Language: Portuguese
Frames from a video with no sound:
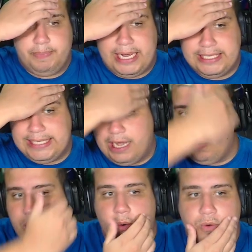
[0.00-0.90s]
Pra zaga, o
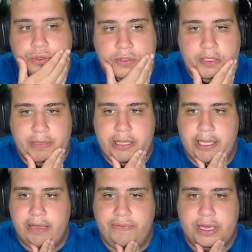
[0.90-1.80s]
Gaúcho se
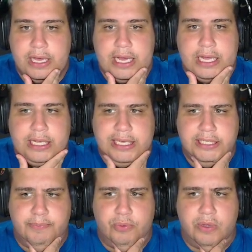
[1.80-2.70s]
manteve. E
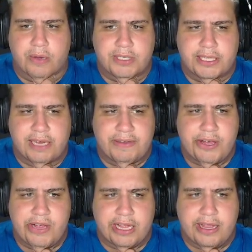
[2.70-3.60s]
esse Bornal já tava? Acho
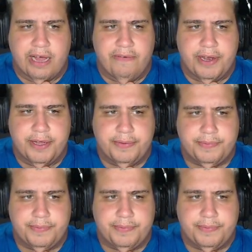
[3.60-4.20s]
que já tava, né?